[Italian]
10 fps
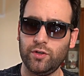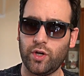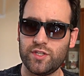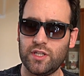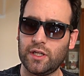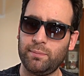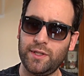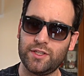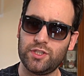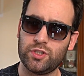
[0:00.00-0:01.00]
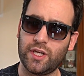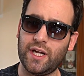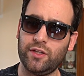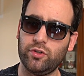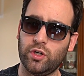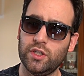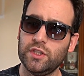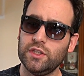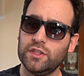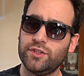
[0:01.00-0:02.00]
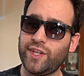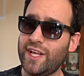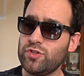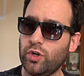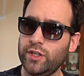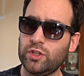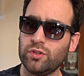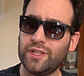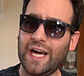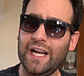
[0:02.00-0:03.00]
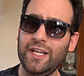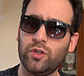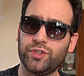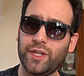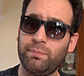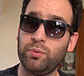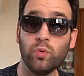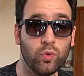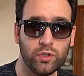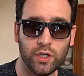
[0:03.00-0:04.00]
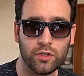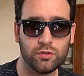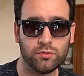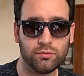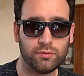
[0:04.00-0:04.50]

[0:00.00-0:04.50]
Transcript: Ora c'è da capire se saranno tre giorni totali o tre più uno,